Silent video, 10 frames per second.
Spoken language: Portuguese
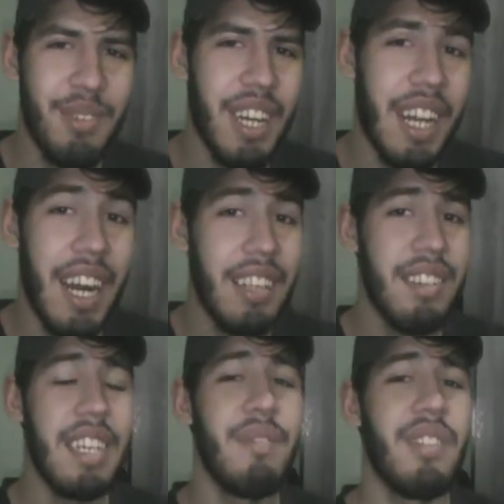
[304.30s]
na sua
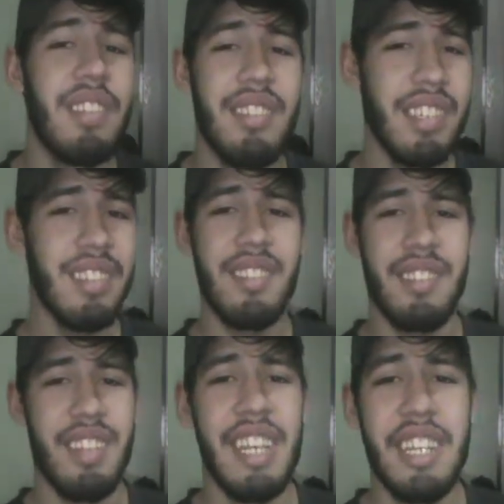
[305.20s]
casa e você sente
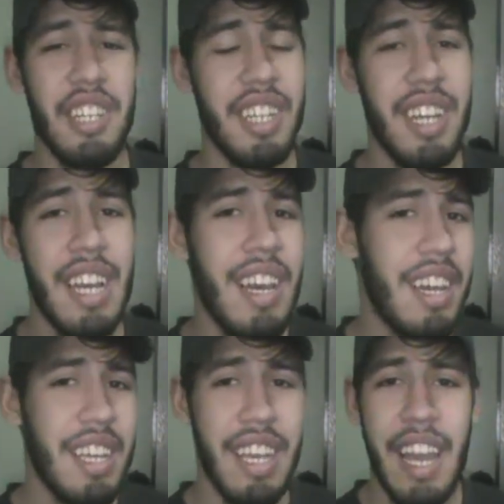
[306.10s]
sede
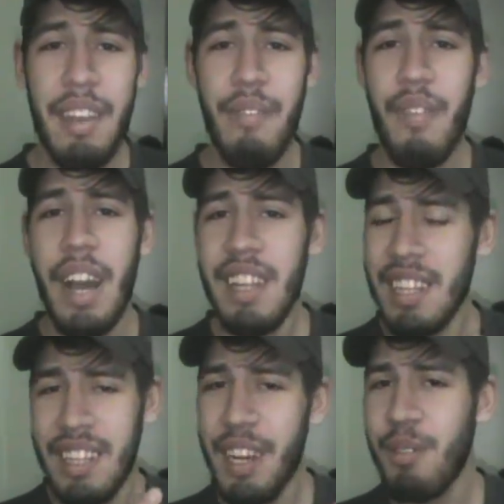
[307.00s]
e aí vai
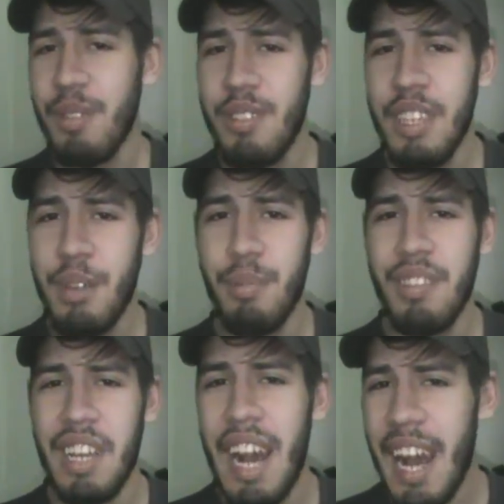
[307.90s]
até a cozinha
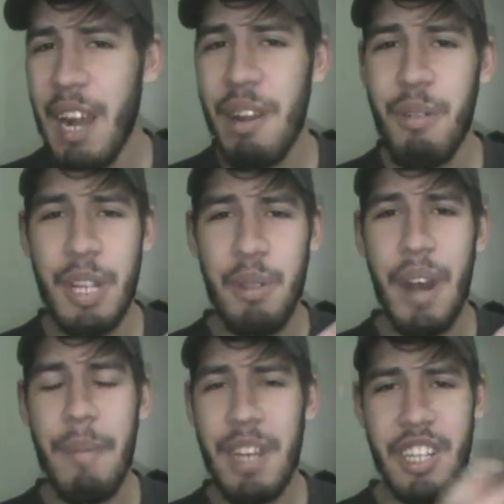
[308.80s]
buscar água e
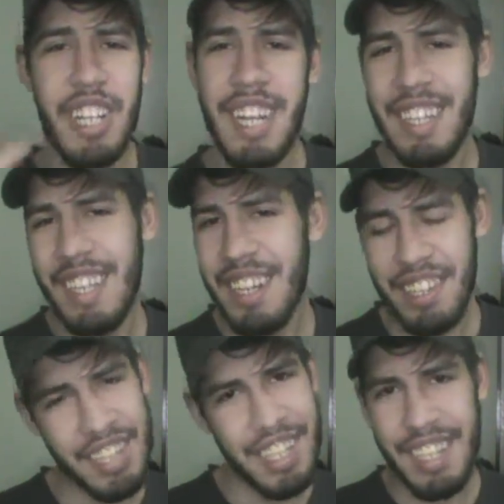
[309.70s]
quando abre a geladeira,
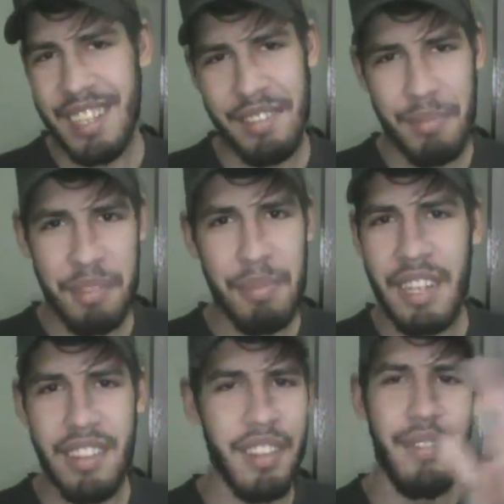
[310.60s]
a geladeira
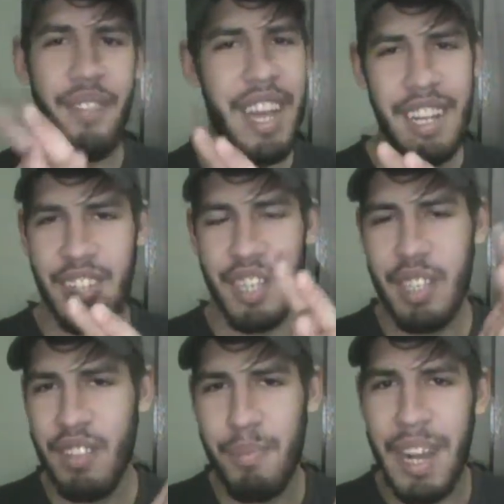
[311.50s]
simplesmente se fecha,
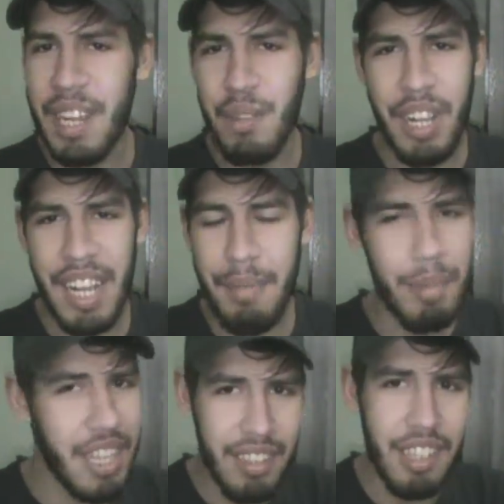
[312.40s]
esmaga a tua
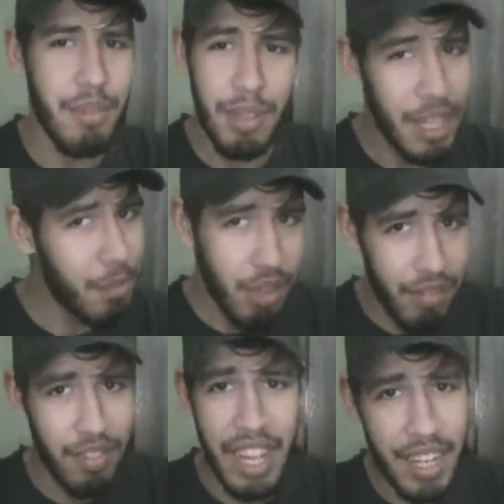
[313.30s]
cabeça e te manda pro
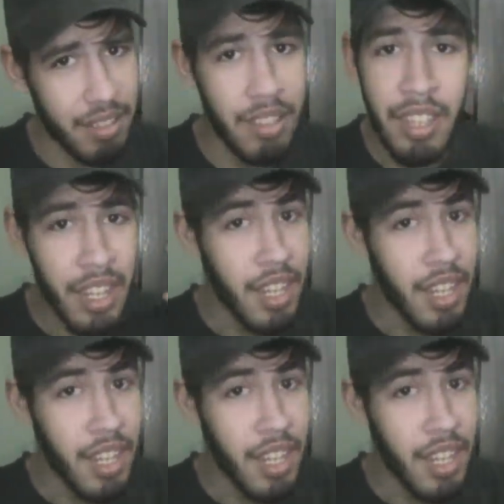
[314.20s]
inferno.